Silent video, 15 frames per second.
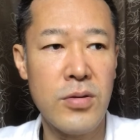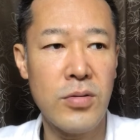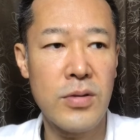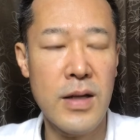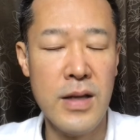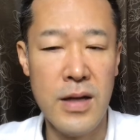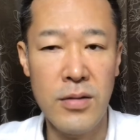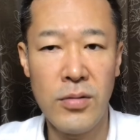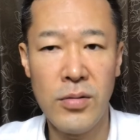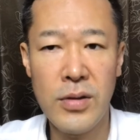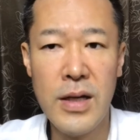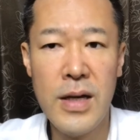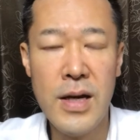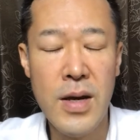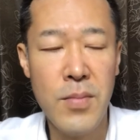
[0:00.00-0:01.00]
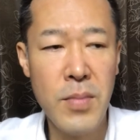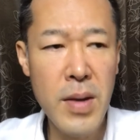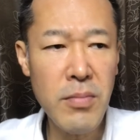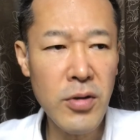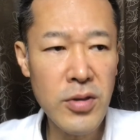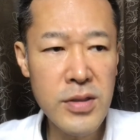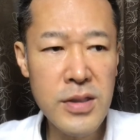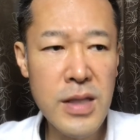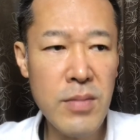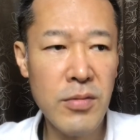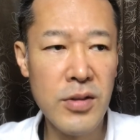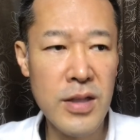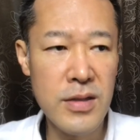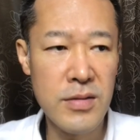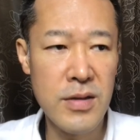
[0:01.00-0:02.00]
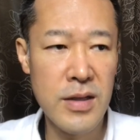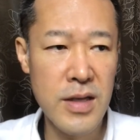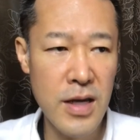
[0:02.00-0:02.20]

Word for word: 状態になる。ほんでメモしてもですね、